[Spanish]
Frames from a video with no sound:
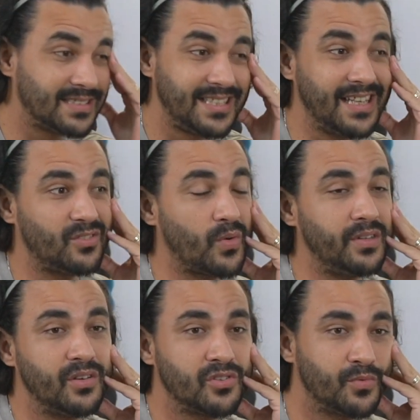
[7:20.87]

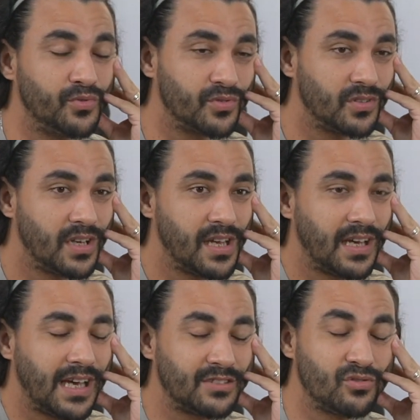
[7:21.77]
128 puntos.
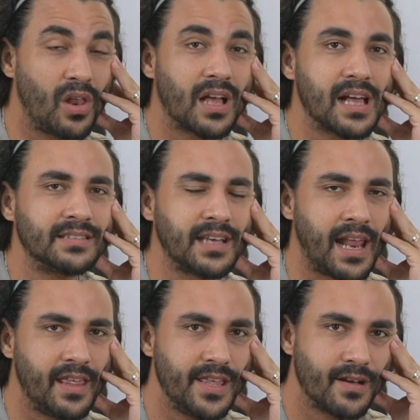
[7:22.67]
Eso no lo alcanza a
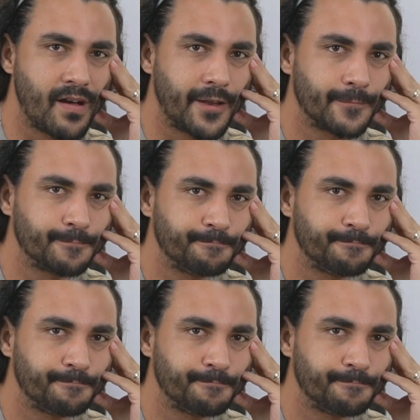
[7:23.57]
nadie, a ver.